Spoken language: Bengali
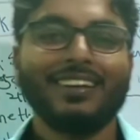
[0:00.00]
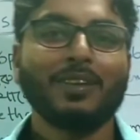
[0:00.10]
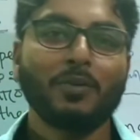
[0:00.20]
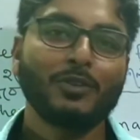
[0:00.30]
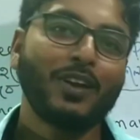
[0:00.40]

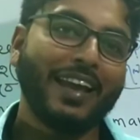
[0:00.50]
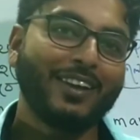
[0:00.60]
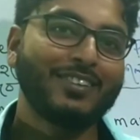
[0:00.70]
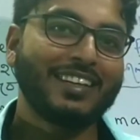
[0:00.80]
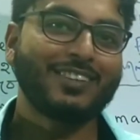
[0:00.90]
তো বন্ধুরা
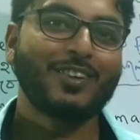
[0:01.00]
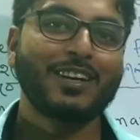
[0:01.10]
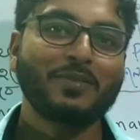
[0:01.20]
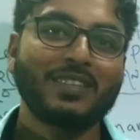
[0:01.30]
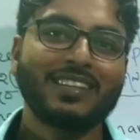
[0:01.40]
এই হচ্ছে
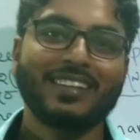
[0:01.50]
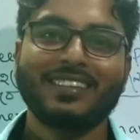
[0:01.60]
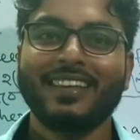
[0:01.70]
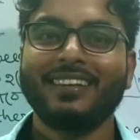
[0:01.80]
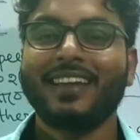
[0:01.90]
ইন্টারগ্রেটিভ
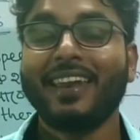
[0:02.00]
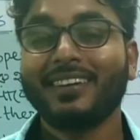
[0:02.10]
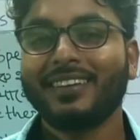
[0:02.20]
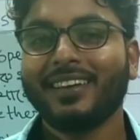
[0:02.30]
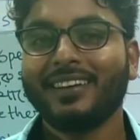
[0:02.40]
সেন্টেন্সের
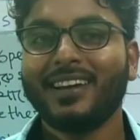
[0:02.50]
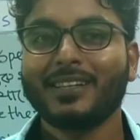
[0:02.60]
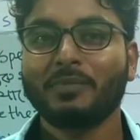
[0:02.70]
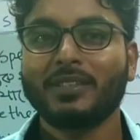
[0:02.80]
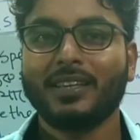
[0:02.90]
ডাইরেক্ট থেকে
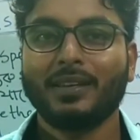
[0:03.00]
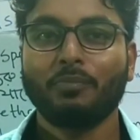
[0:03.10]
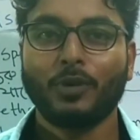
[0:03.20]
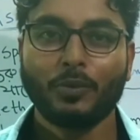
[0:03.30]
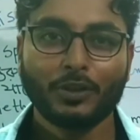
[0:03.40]
ইনডাইরেক্ট স্পিচে
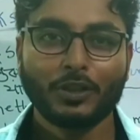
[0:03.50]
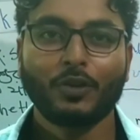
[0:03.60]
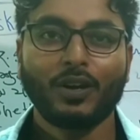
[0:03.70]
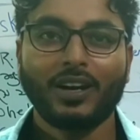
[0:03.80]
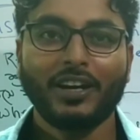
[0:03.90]
পরিবর্তিত
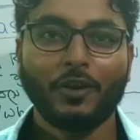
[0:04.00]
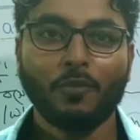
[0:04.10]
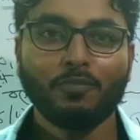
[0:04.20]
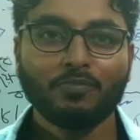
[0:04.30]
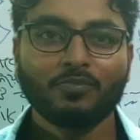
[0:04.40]
করার
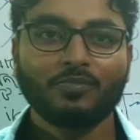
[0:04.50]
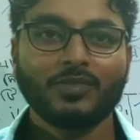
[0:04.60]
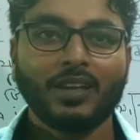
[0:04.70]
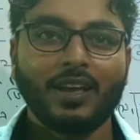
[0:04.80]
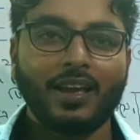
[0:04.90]
নিয়ম
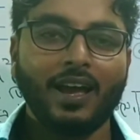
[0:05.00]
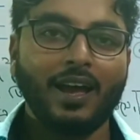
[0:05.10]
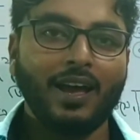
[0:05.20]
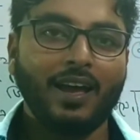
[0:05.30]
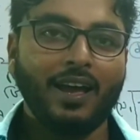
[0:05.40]

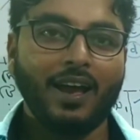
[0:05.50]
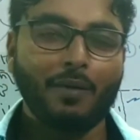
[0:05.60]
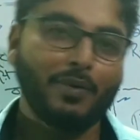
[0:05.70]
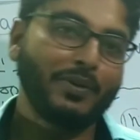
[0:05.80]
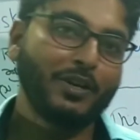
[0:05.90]

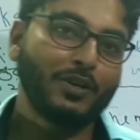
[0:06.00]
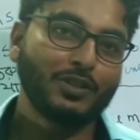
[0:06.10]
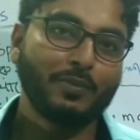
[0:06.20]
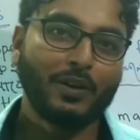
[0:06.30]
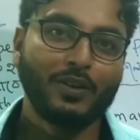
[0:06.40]
আমার ভিডিওটি
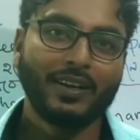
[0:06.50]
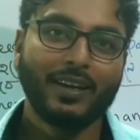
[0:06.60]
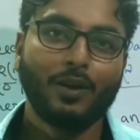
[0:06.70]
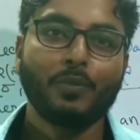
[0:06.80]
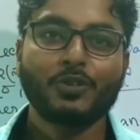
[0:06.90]
যদি ভালো
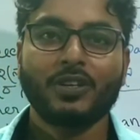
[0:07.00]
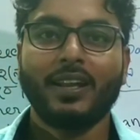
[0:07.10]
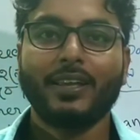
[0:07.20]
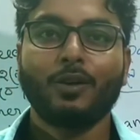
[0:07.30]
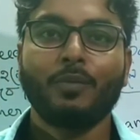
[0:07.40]
লাগে অবশ্যই
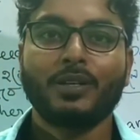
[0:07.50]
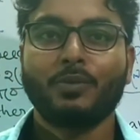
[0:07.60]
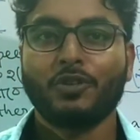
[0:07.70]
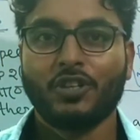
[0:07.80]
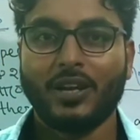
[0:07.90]
লাইক কমেন্ট
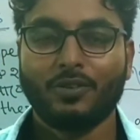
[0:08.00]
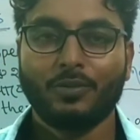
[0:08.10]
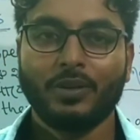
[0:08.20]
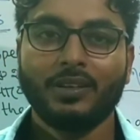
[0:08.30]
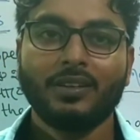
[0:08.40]
এবং শেয়ার
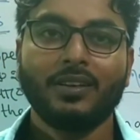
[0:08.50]
করবেন